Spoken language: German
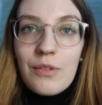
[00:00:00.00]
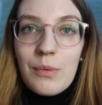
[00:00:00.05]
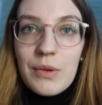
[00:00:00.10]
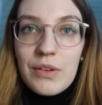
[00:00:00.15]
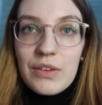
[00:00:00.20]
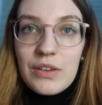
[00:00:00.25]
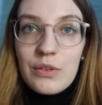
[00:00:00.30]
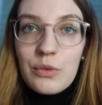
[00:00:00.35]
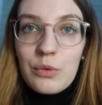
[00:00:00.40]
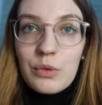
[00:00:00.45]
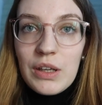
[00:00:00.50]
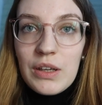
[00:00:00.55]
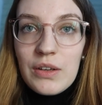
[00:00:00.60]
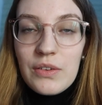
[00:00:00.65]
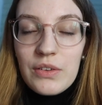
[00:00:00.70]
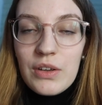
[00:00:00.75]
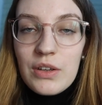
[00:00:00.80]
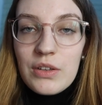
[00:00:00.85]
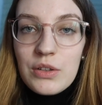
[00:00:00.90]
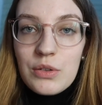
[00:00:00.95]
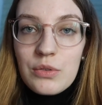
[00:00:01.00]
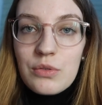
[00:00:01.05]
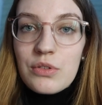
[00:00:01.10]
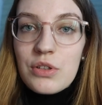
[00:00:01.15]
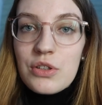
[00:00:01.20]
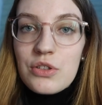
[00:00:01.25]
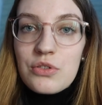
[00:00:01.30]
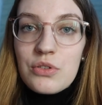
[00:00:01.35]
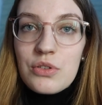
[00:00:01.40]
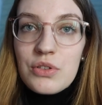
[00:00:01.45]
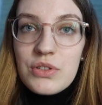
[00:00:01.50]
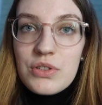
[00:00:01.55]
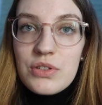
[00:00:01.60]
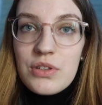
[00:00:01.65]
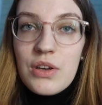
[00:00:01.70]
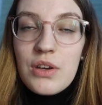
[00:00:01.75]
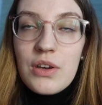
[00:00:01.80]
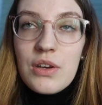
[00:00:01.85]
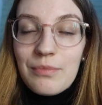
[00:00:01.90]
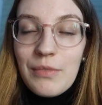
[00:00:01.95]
wenn man sich so gegenseitig unterstützt,